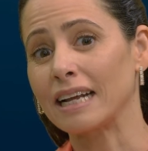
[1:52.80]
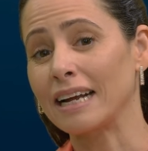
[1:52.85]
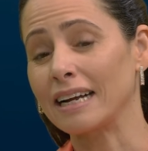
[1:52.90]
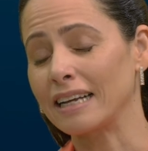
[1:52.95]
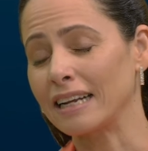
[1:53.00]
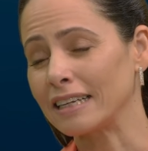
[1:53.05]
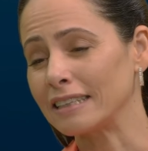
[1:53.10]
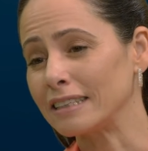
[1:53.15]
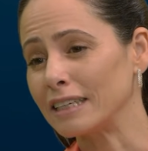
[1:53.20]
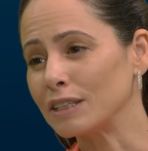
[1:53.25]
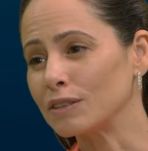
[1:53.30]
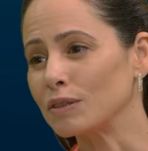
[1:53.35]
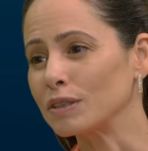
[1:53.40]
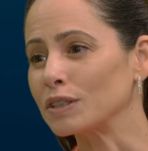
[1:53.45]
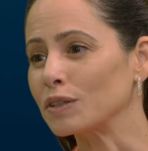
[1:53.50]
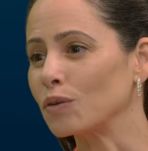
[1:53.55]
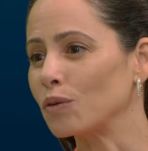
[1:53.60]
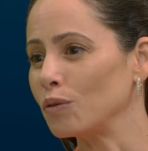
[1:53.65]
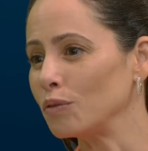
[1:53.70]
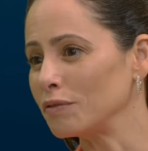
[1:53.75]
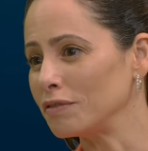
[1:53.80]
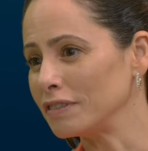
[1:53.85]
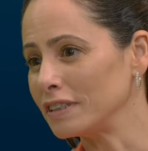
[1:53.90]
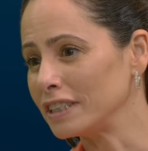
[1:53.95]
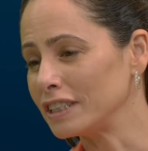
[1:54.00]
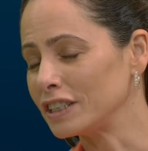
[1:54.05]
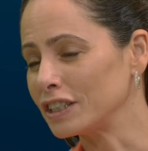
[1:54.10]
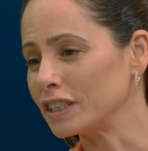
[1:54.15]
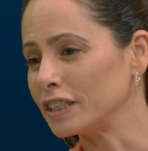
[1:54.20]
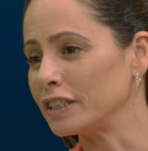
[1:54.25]
Agradeço esse
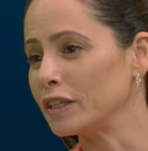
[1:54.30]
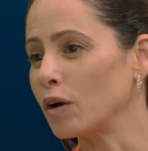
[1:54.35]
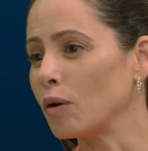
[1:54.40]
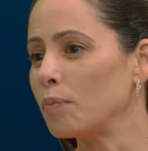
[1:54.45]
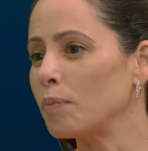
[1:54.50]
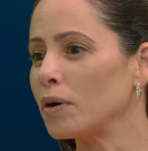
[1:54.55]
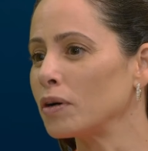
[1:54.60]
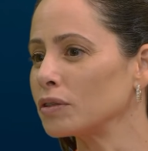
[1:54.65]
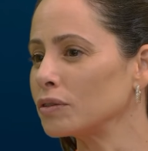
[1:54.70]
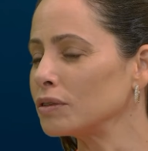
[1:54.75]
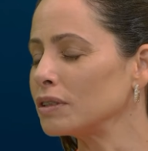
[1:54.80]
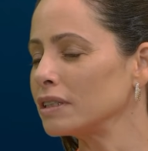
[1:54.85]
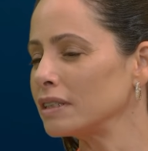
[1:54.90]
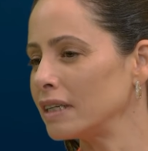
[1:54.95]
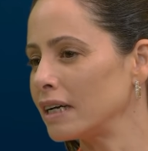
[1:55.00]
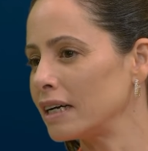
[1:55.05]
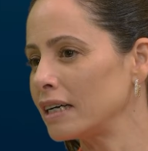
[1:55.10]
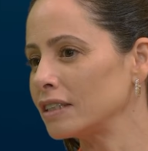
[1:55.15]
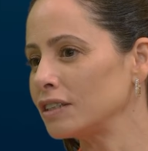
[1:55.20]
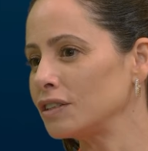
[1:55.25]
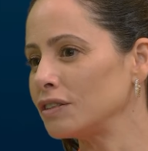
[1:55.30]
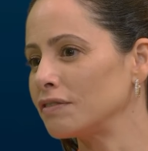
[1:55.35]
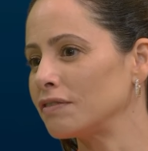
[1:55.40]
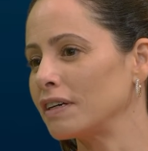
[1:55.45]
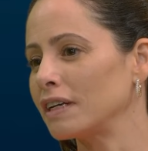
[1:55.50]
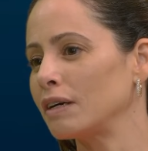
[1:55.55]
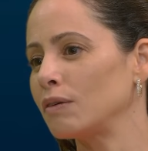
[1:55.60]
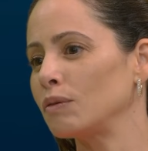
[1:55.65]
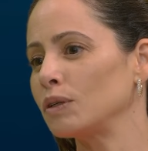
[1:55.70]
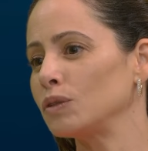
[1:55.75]
convite e a oportunidade de
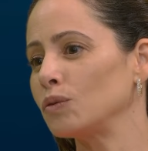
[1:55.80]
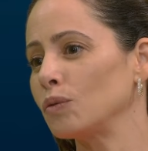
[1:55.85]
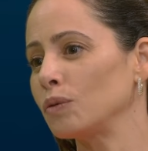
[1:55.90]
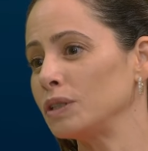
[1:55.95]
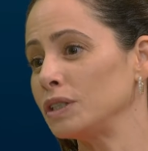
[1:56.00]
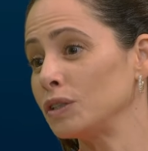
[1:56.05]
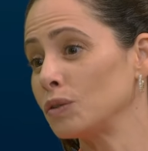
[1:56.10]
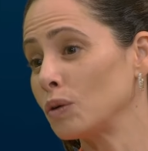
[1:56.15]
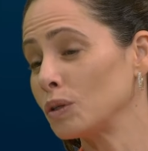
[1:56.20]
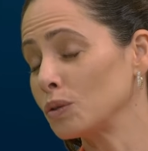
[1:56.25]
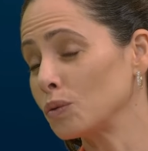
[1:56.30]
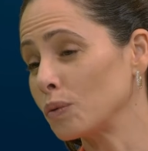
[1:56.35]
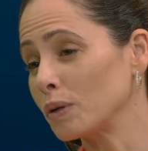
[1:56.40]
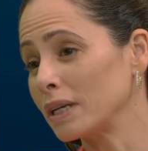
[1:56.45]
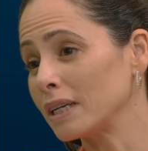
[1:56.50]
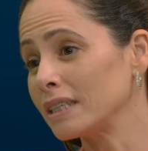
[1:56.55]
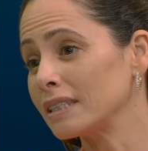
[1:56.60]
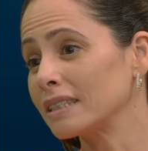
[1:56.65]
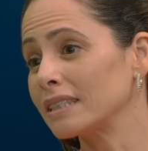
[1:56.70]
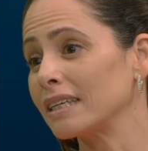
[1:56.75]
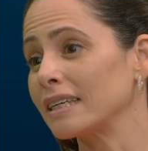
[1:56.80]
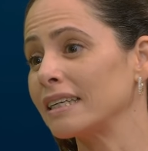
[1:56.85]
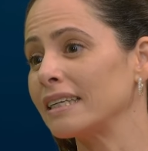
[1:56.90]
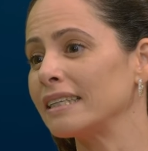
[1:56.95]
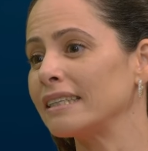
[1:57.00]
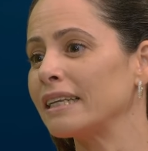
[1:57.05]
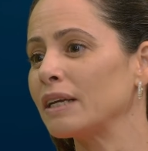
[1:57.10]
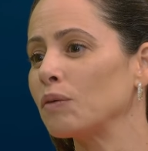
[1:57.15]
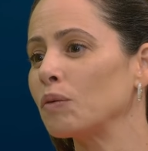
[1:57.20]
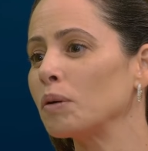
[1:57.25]
falar de uma doença que
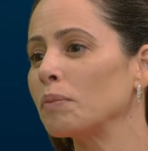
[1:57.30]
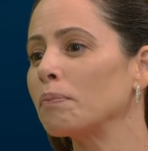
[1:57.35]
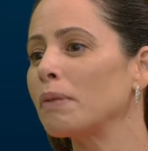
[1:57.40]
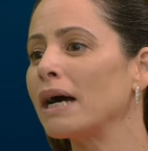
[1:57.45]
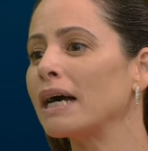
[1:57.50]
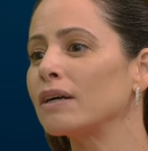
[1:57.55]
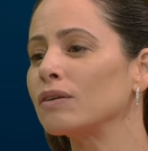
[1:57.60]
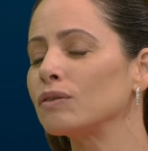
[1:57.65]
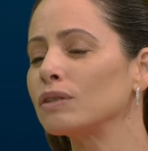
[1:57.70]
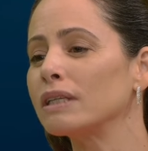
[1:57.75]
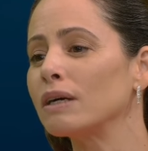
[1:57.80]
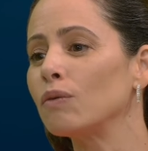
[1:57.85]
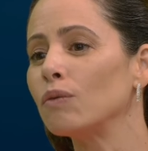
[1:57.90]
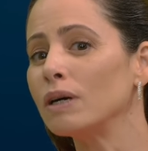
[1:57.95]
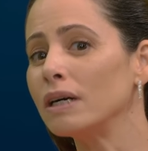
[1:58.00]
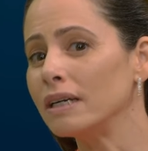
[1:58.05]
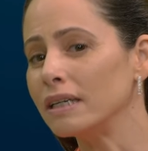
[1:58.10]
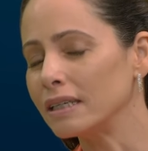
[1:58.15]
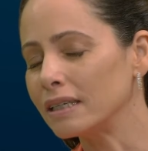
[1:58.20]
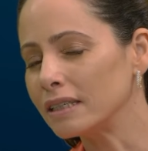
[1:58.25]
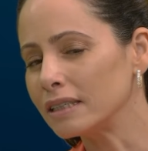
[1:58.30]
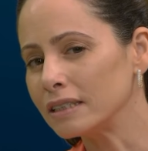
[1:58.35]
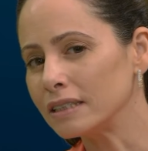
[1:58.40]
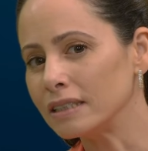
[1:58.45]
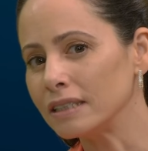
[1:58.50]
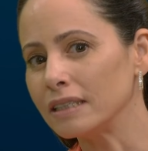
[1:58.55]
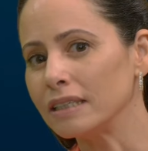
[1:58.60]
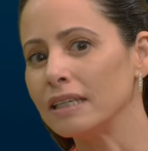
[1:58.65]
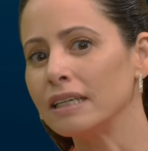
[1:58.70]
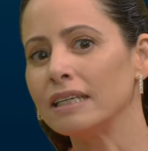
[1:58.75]
tem um impacto tão
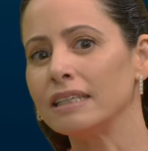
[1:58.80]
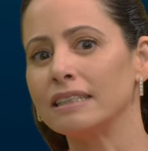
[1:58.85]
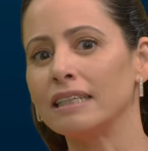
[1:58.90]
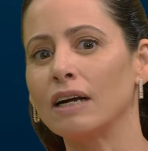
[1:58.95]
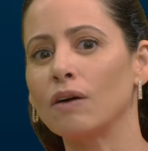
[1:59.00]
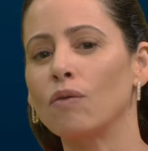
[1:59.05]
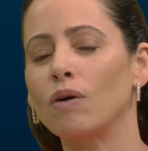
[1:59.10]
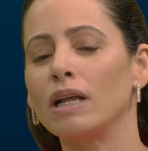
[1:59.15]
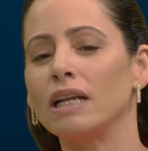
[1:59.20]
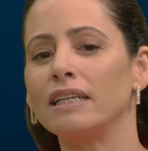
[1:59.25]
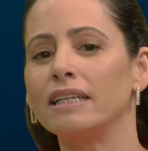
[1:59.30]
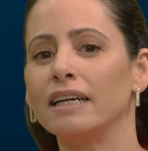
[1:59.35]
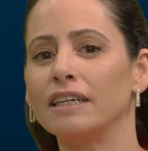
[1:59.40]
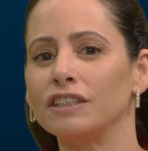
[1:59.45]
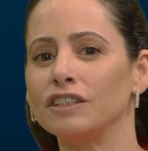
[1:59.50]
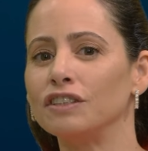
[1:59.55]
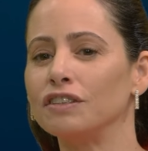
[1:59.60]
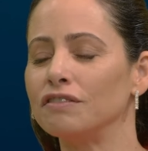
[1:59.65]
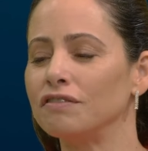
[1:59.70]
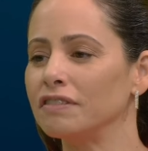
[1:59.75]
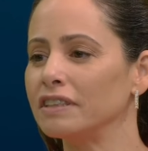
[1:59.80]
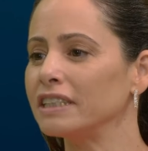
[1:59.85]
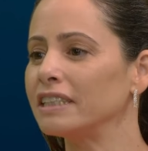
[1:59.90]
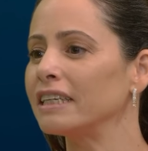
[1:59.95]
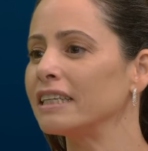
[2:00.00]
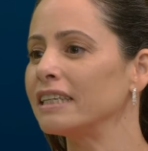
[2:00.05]
grande na qualidade de vida